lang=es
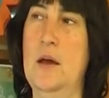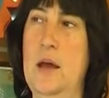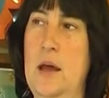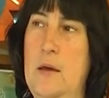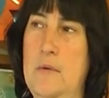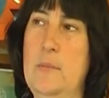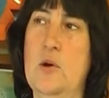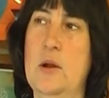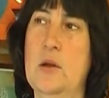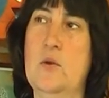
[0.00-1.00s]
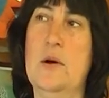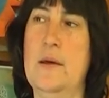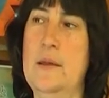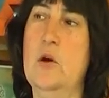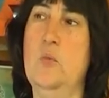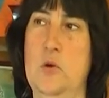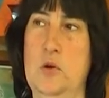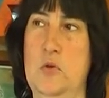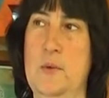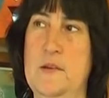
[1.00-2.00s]
eh, va mejorando cada día un
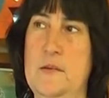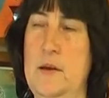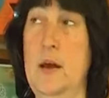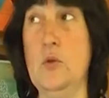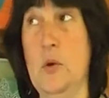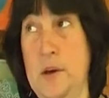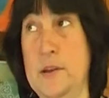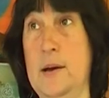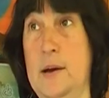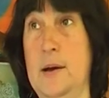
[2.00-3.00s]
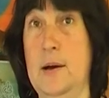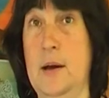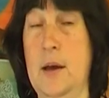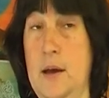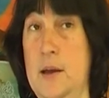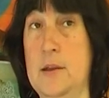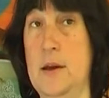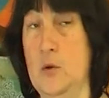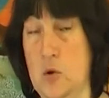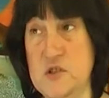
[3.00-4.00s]
poquito más. Él todavía está, está
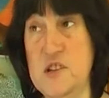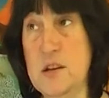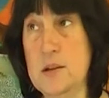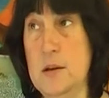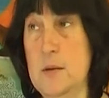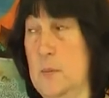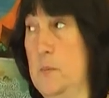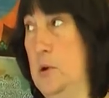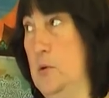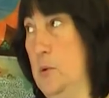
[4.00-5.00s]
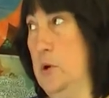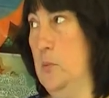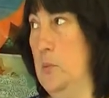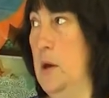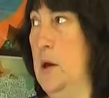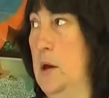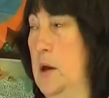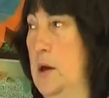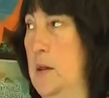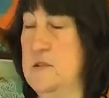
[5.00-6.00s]
inconsciente, pero bueno,
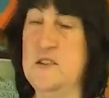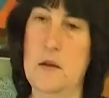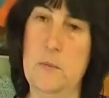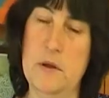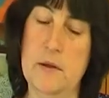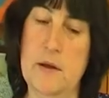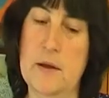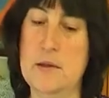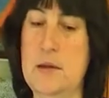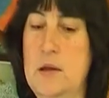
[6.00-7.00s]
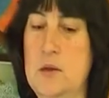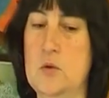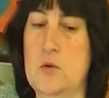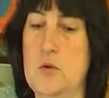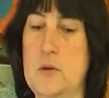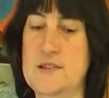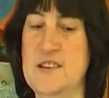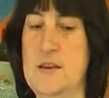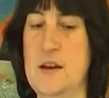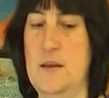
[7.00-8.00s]
eh, se despierta ratito, da
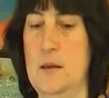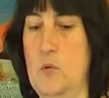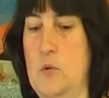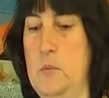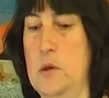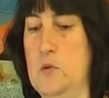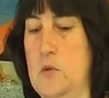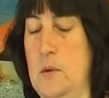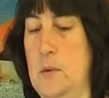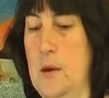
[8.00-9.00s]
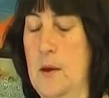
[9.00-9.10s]
señales de movimiento de